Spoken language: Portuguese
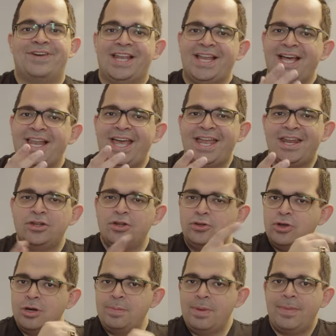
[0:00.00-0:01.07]
Fala galera,
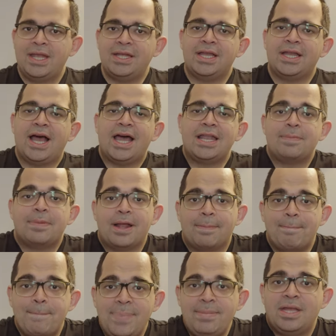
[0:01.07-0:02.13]
Doutor Pimenta na área para
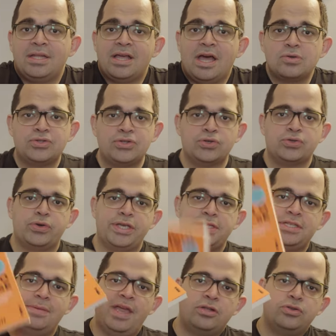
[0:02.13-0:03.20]
pimentar os seus
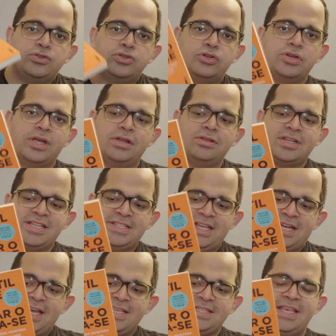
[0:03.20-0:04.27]
conhecimentos e hoje eu quero
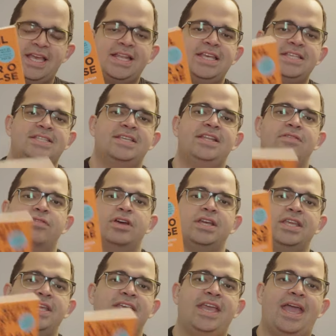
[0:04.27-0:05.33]
trazer a resenha desse livro
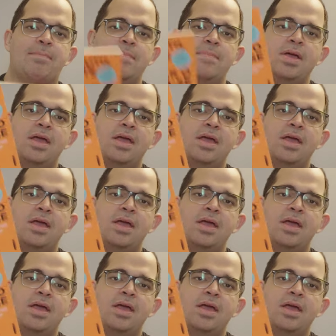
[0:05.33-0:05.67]
aqui que é,